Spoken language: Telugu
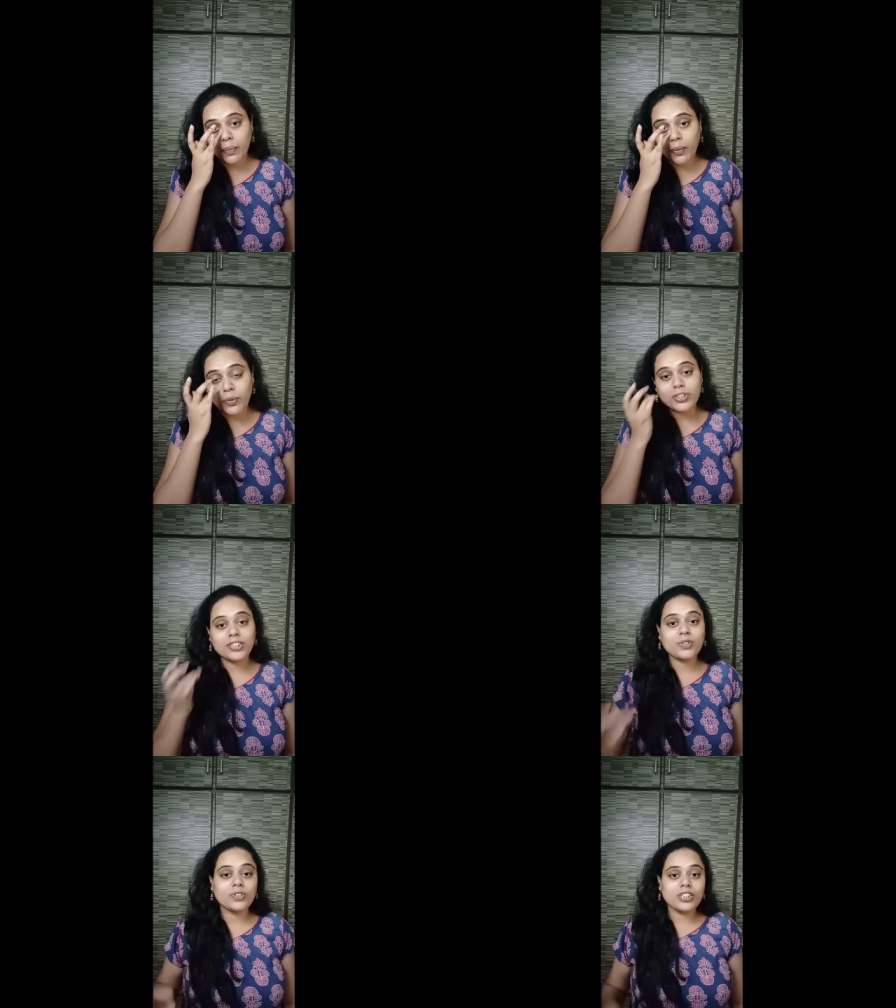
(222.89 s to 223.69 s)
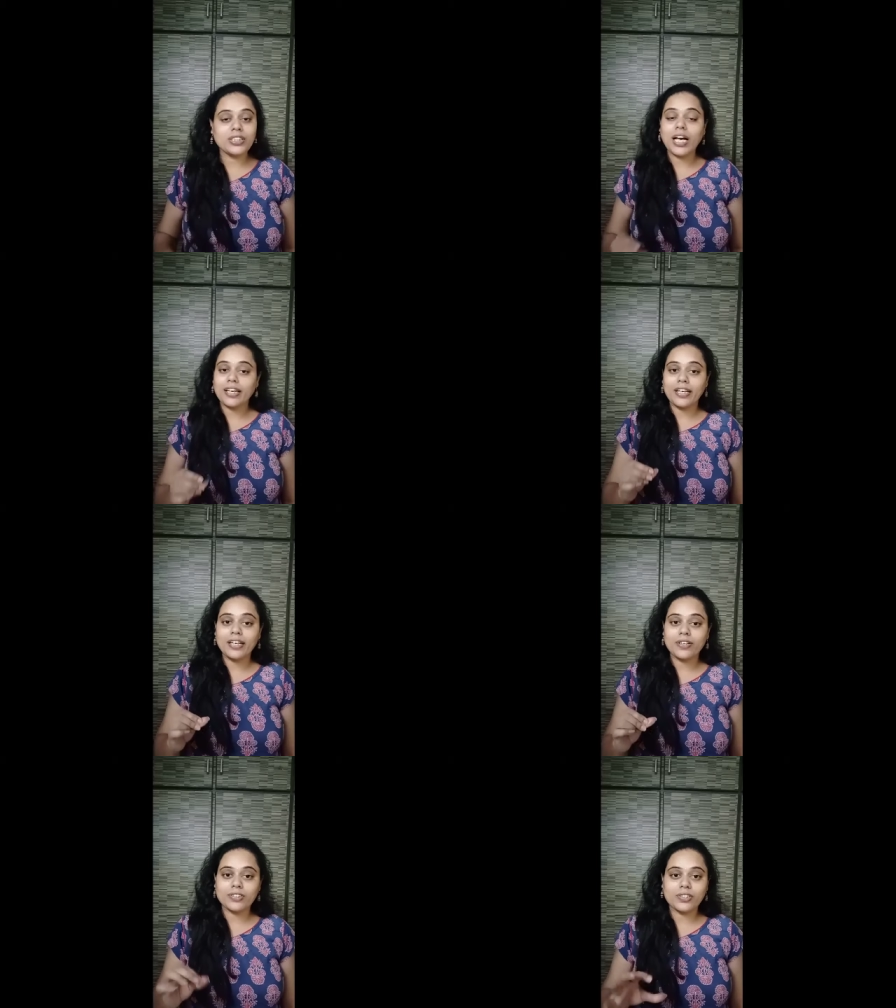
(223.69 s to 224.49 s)
ప్రమోషన్స్కి వచ్చేసి
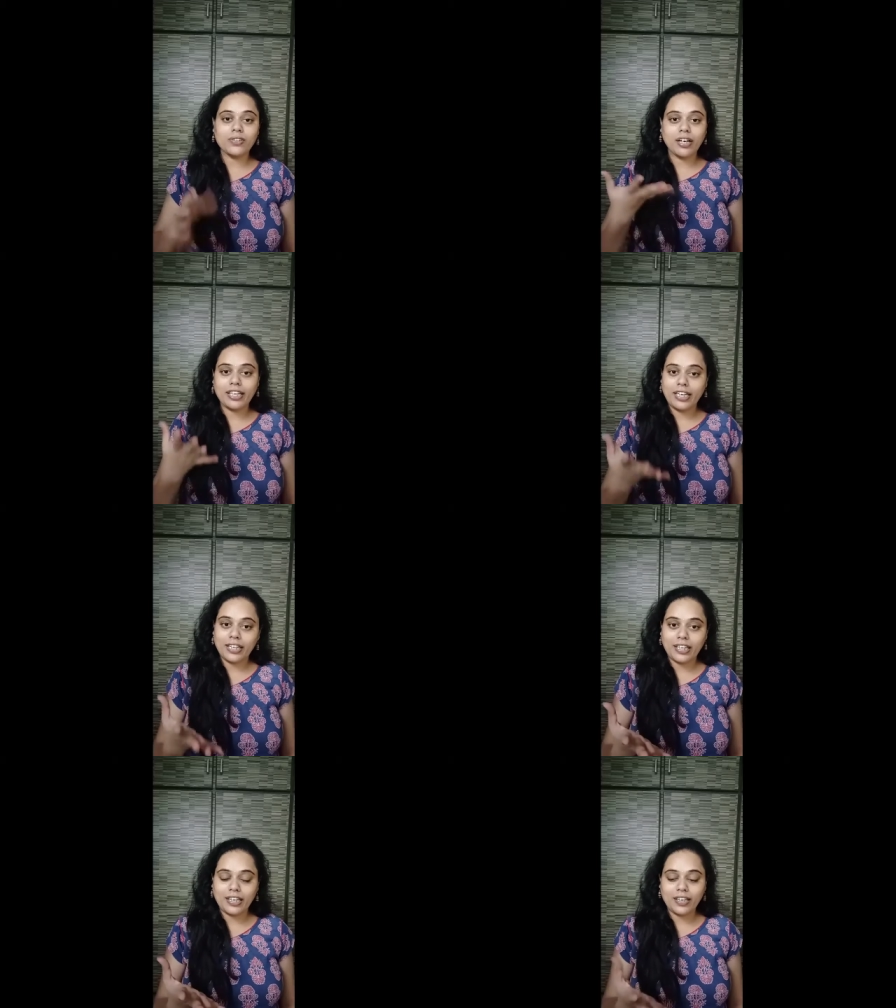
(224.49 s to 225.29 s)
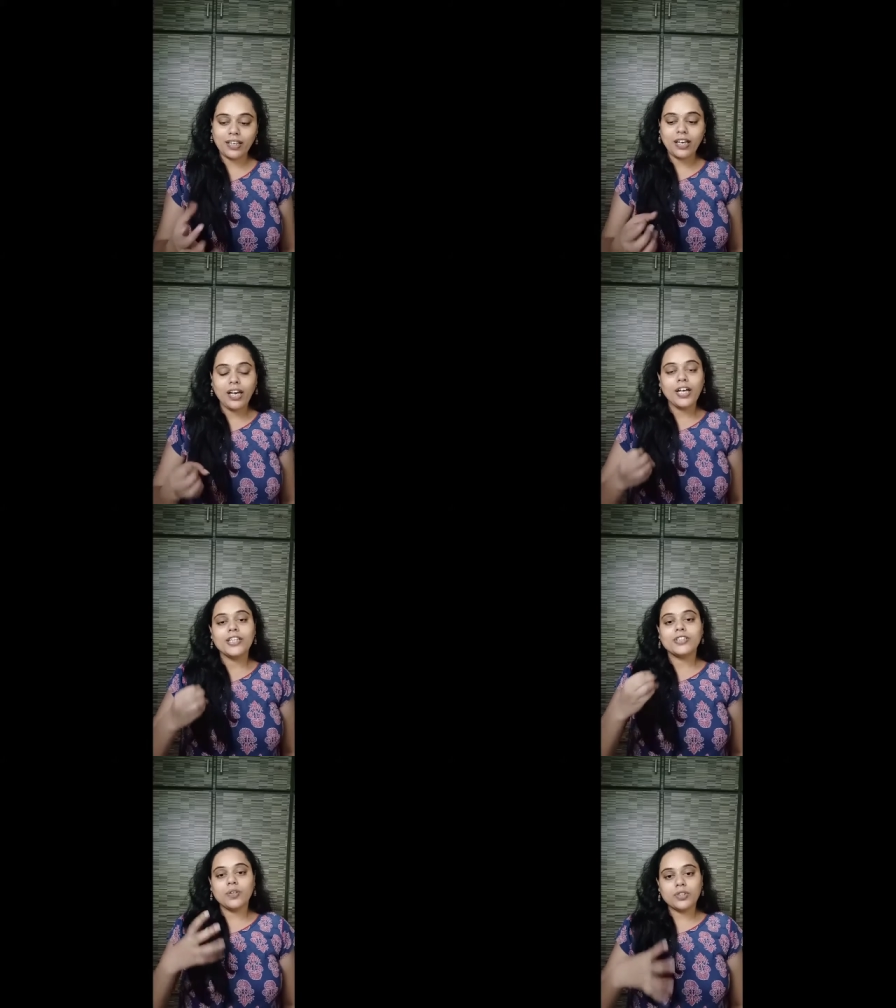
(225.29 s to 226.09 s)
అఖిల్ గారు వచ్చారు అఖిల్ అక్కినేని
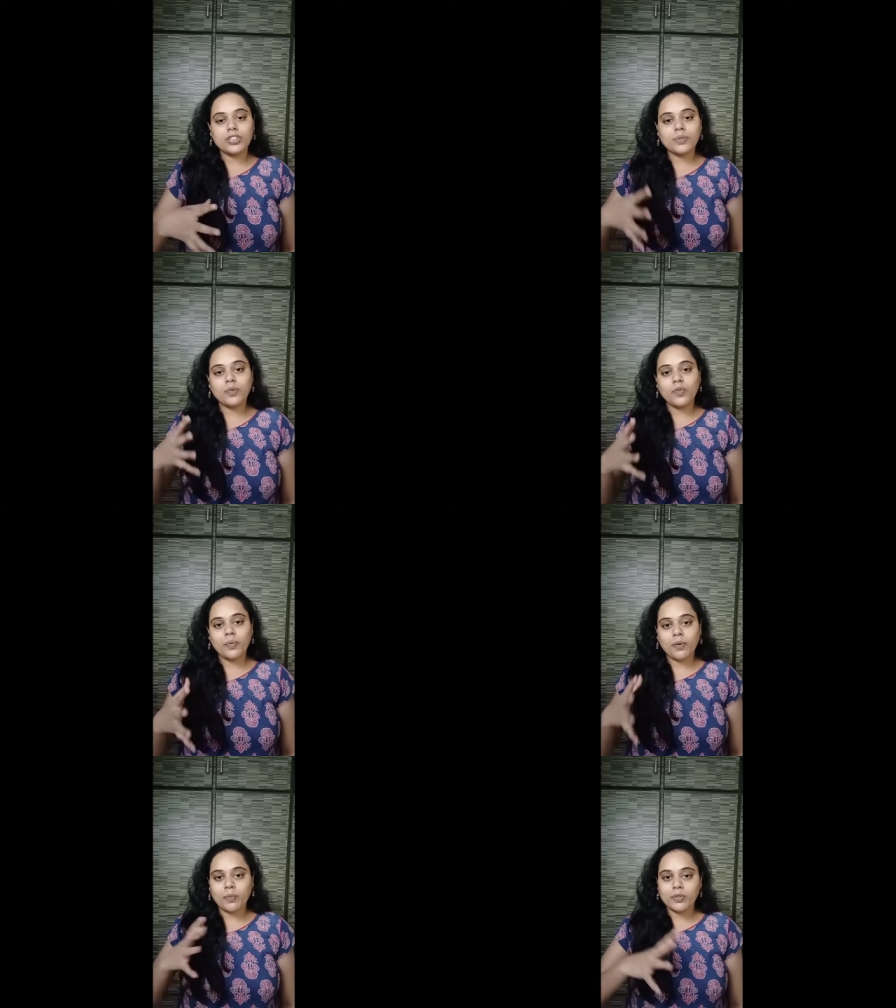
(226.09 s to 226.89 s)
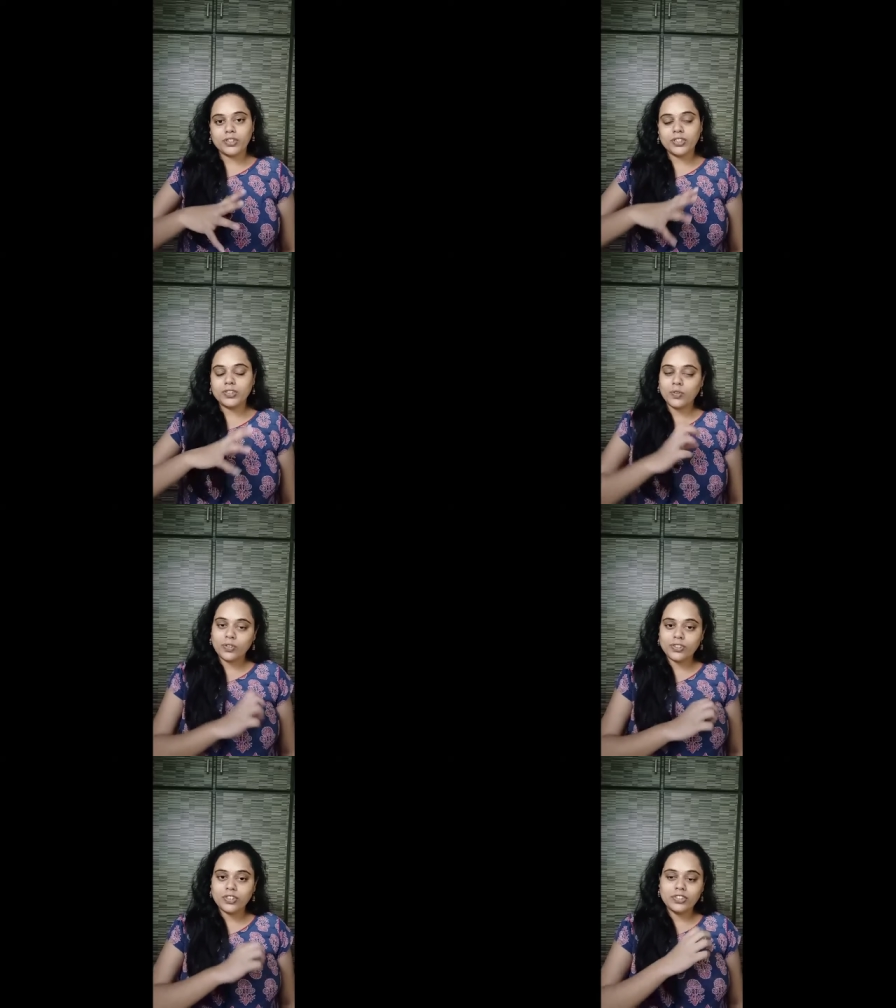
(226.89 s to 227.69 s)
సో వచ్చి మూవీ ప్రమోషన్స్
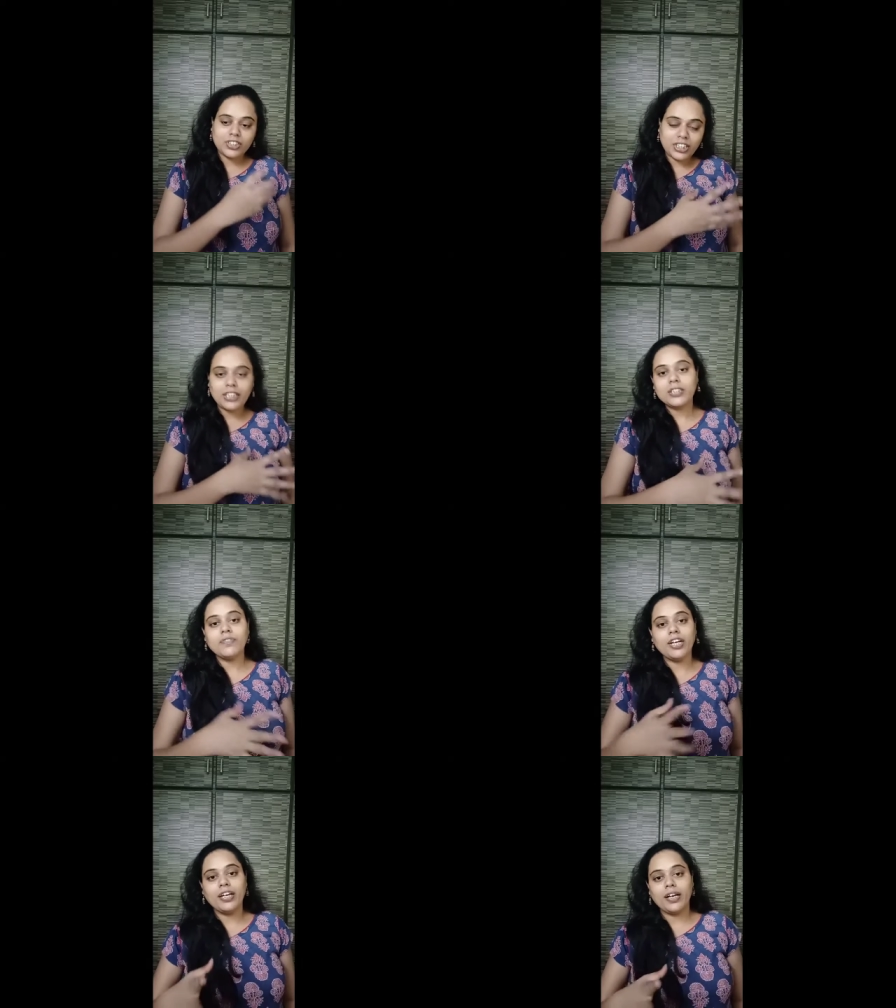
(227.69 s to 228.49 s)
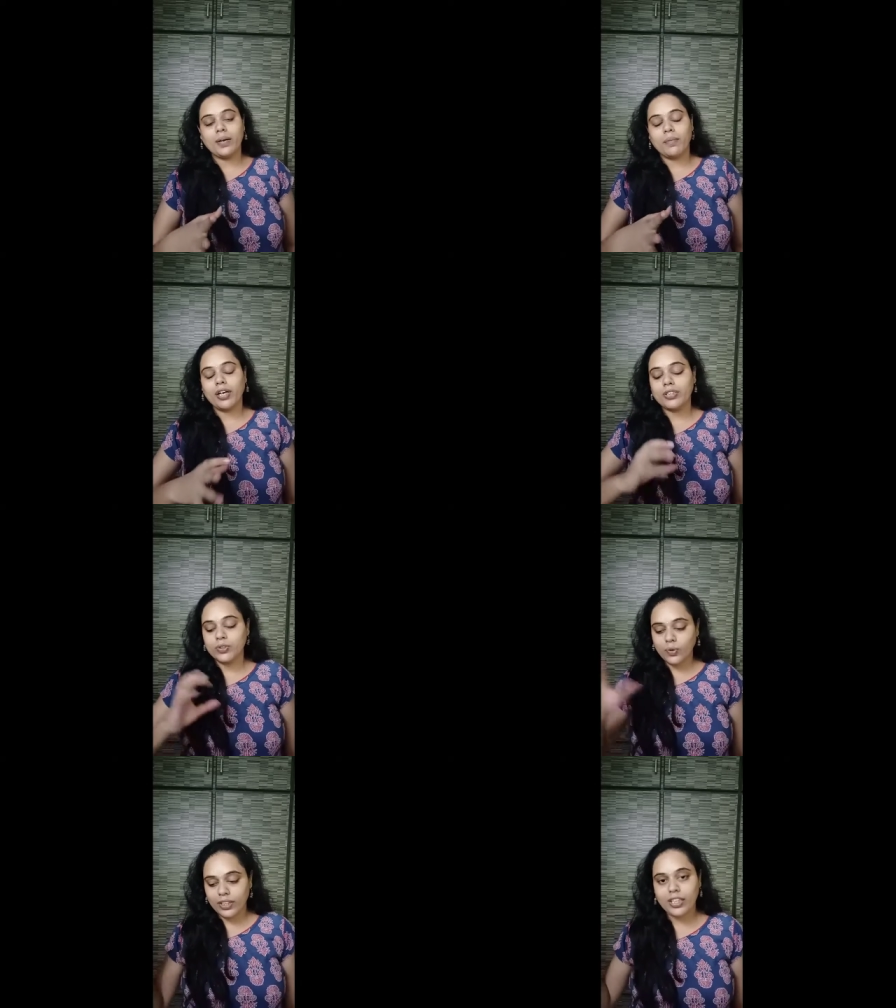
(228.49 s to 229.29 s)
గురించి వచ్చి చేసి అనమాట
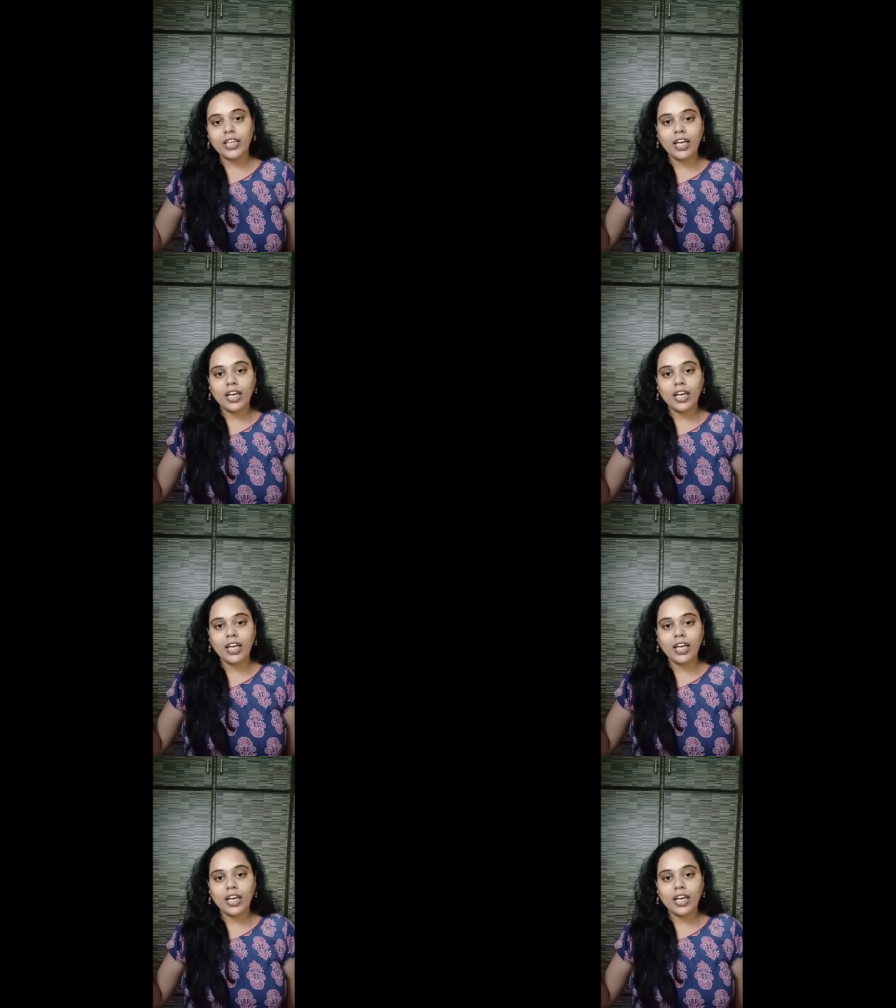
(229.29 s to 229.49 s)
సో ఇది